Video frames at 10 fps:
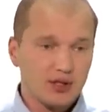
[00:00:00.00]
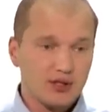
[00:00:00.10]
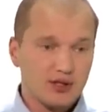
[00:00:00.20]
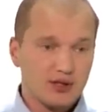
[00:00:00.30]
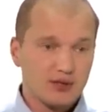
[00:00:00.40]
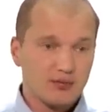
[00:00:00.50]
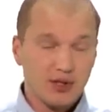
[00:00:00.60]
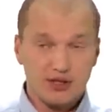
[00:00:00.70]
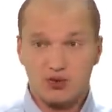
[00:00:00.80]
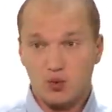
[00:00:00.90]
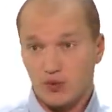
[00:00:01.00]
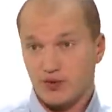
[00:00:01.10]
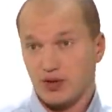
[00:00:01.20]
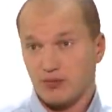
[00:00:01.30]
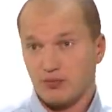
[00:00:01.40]
с
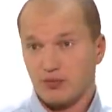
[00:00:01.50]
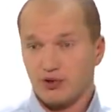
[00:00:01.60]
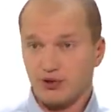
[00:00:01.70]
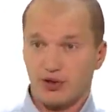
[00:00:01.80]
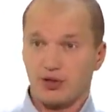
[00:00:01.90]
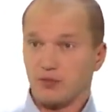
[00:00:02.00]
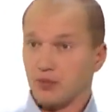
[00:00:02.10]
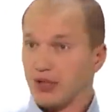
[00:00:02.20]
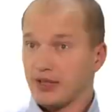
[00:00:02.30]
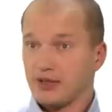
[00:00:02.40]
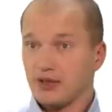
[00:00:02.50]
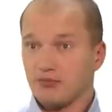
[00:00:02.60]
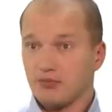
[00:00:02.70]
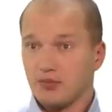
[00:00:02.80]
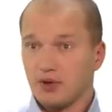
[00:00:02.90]
московским
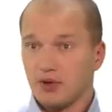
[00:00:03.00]
интернет-магазином,